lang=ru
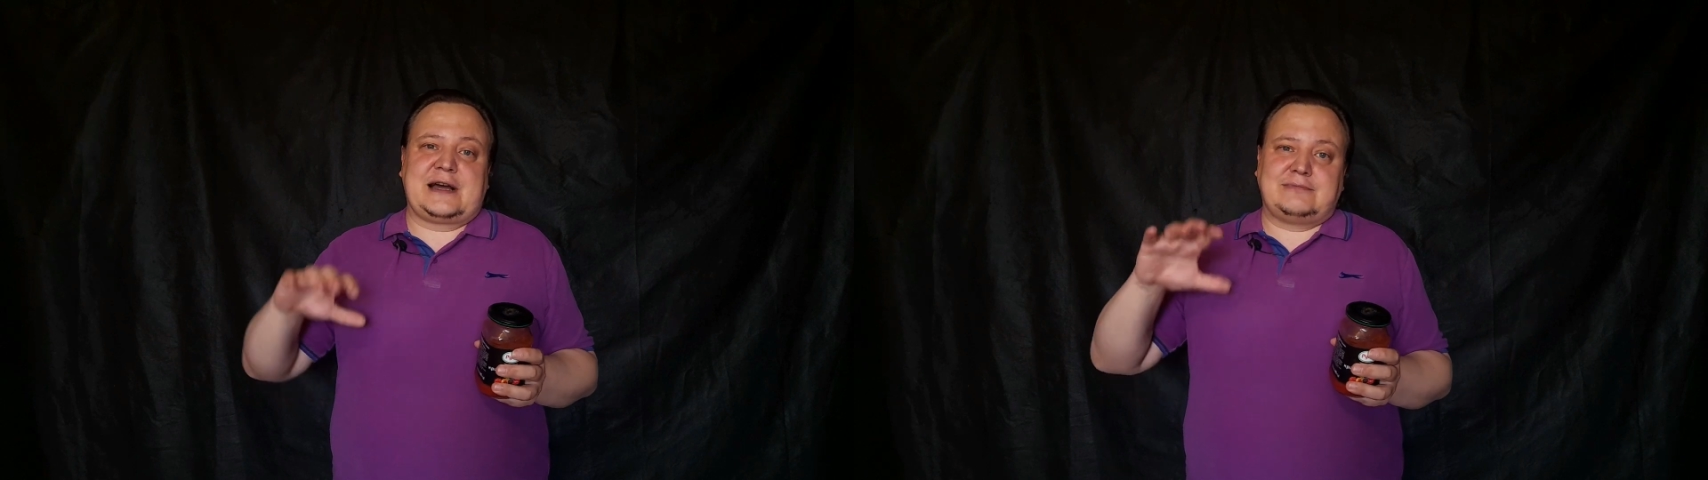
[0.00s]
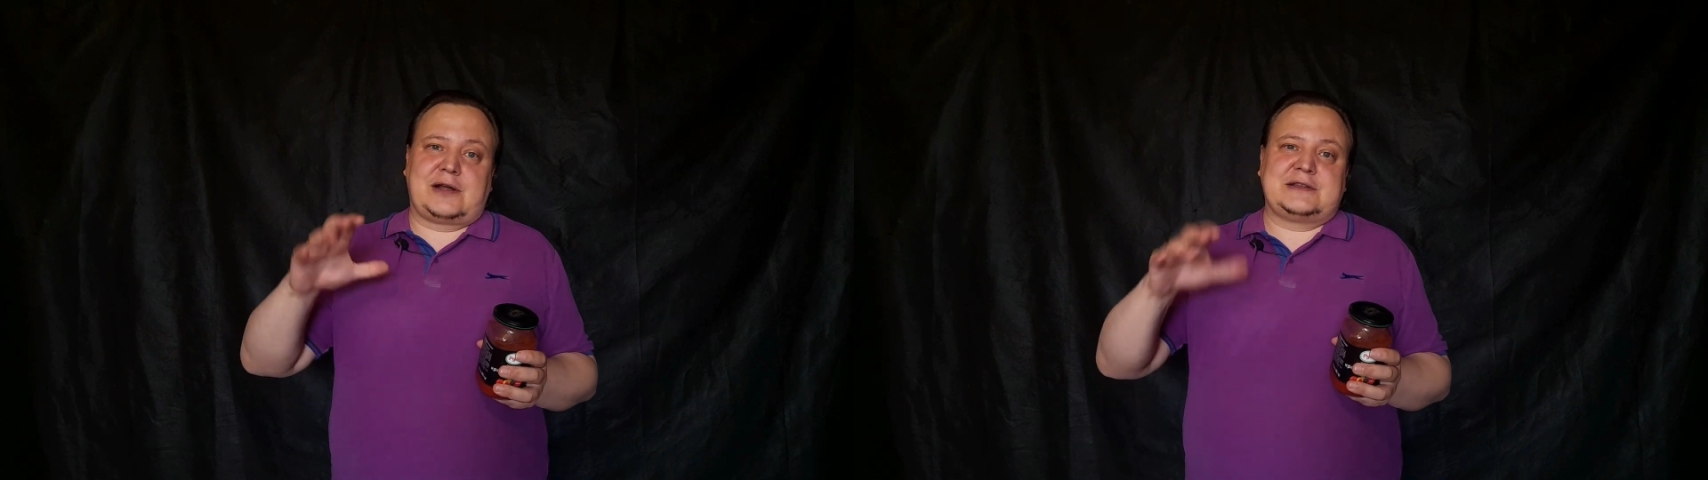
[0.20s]

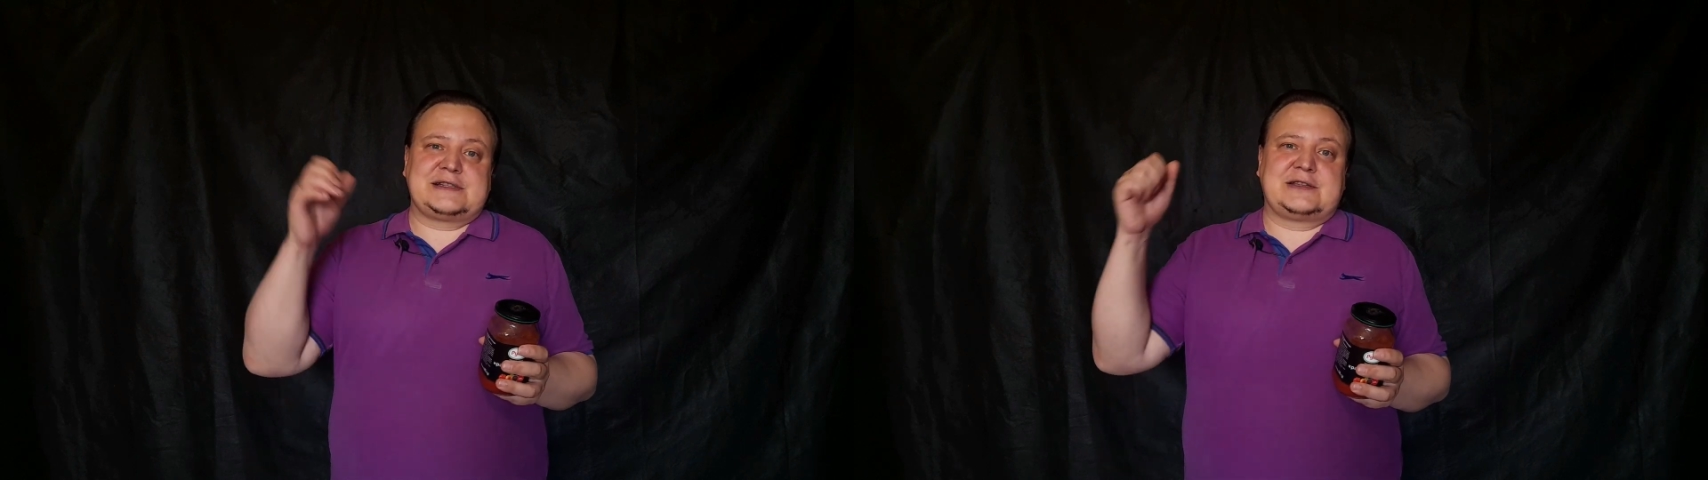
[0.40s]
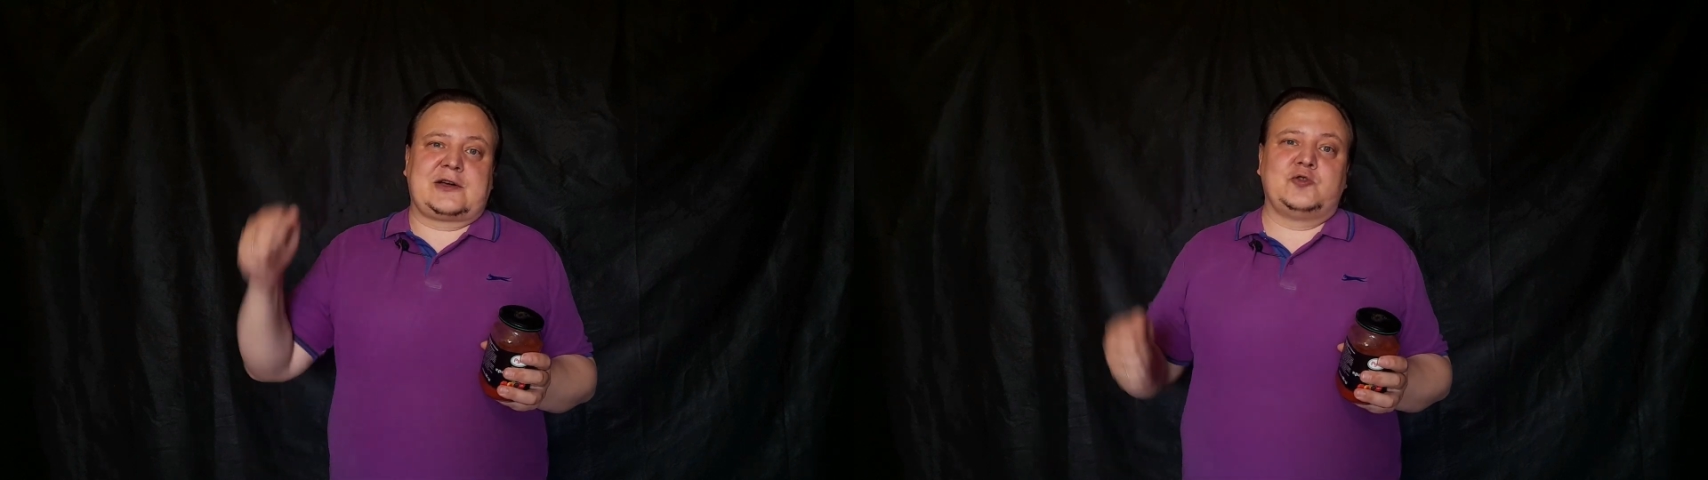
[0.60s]
обратной
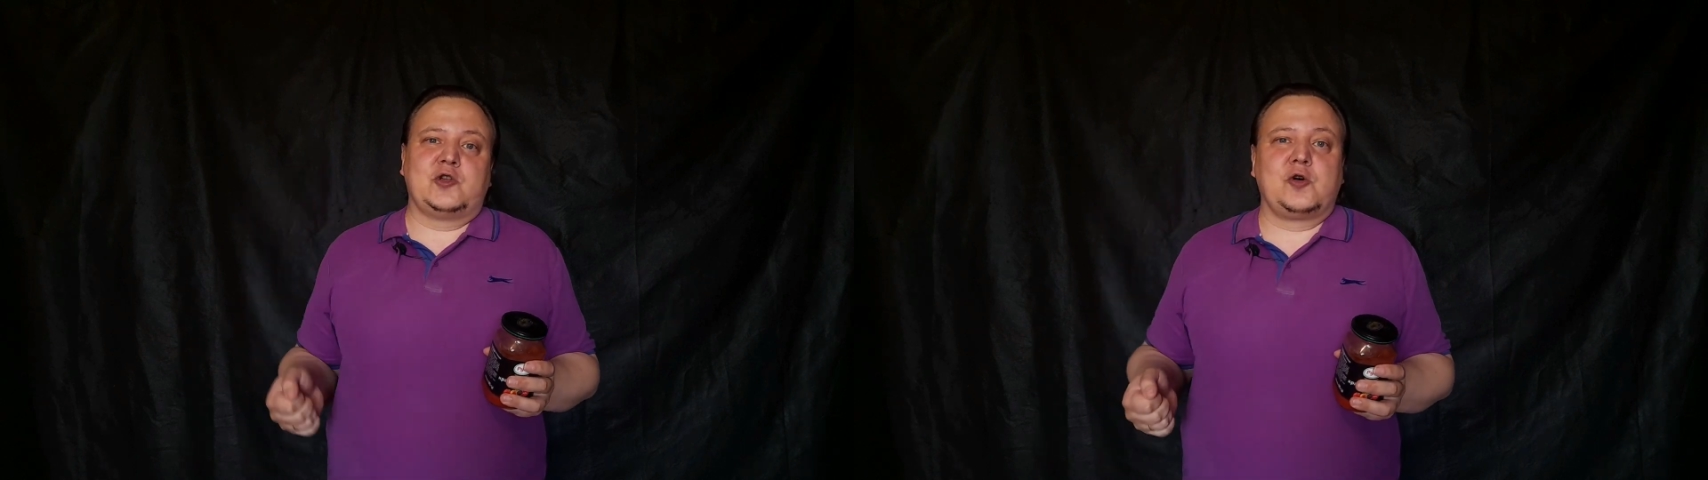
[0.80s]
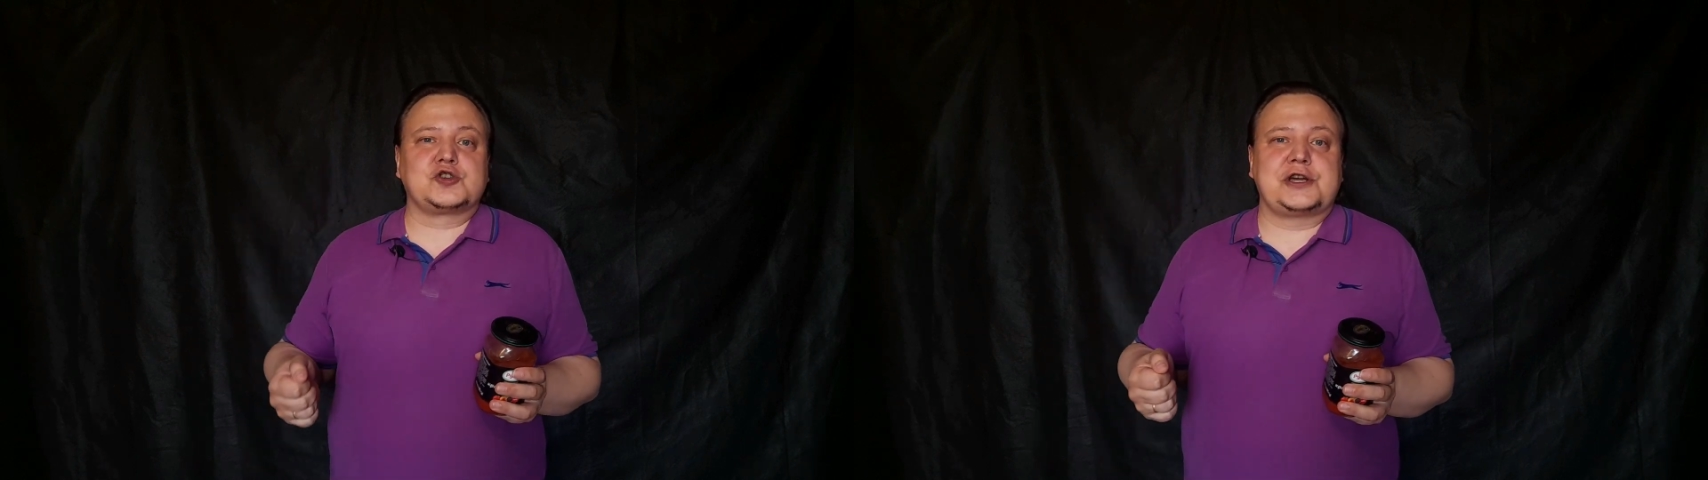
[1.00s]

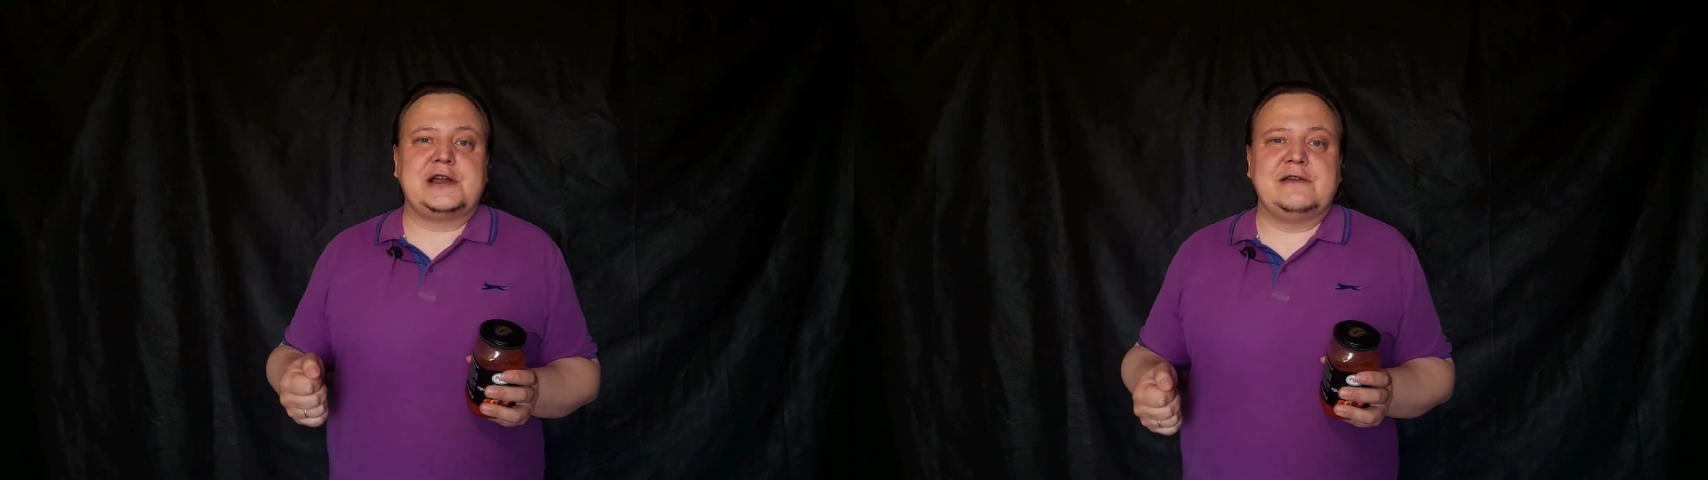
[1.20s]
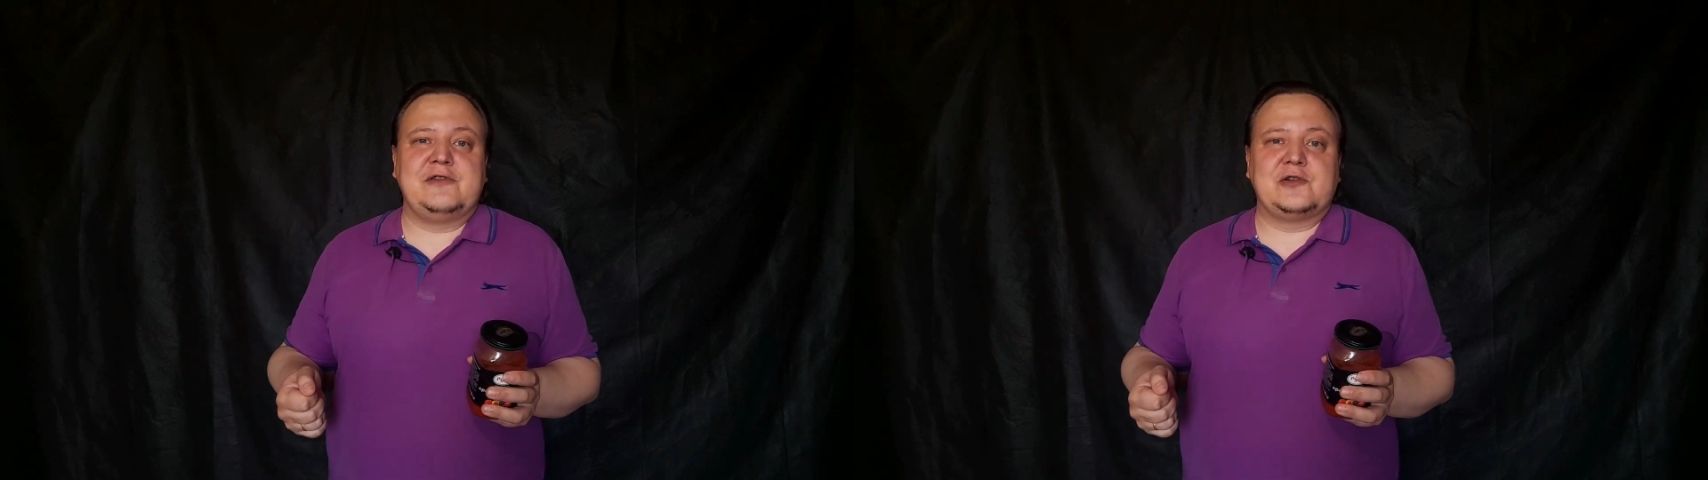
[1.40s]
стороной ложки
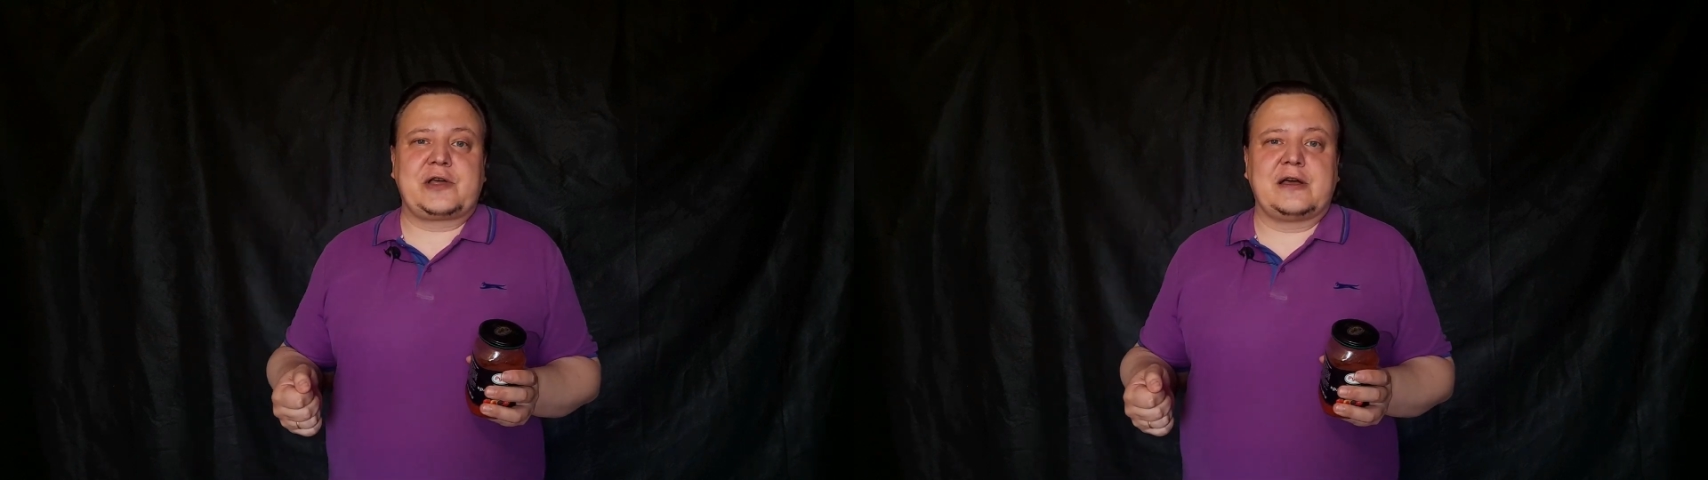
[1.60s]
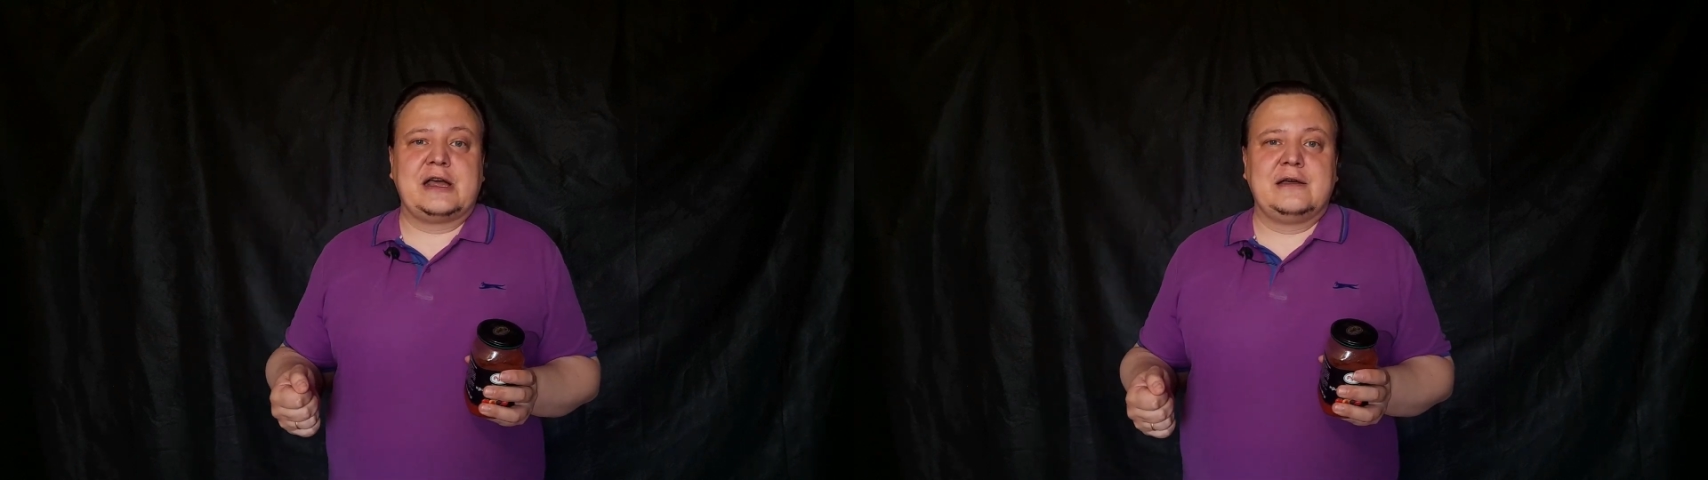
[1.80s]
или
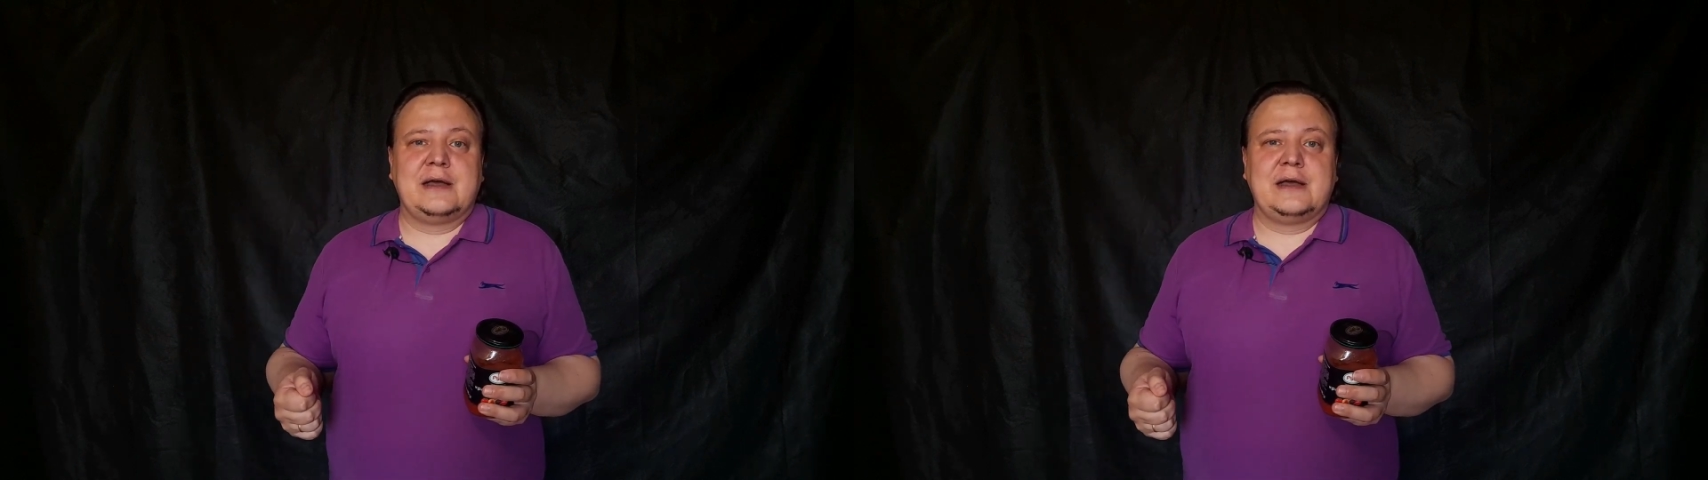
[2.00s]
вилки?